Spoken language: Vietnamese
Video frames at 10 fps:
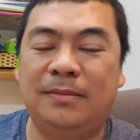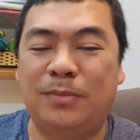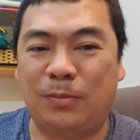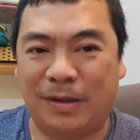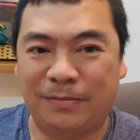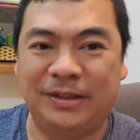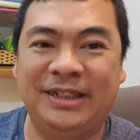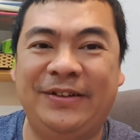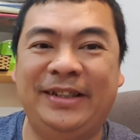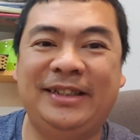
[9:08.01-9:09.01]
một đồng
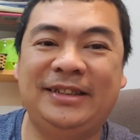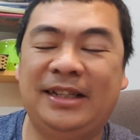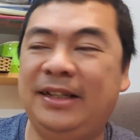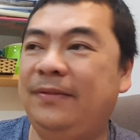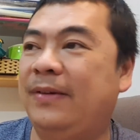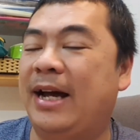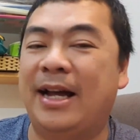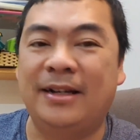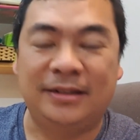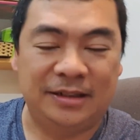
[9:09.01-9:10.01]
rưỡi u ét đê tê và
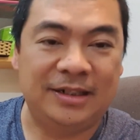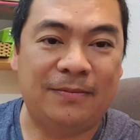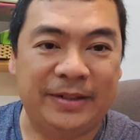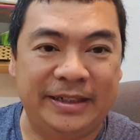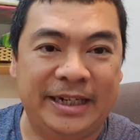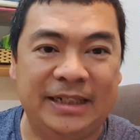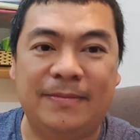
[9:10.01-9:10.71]
nửa đồng Renec,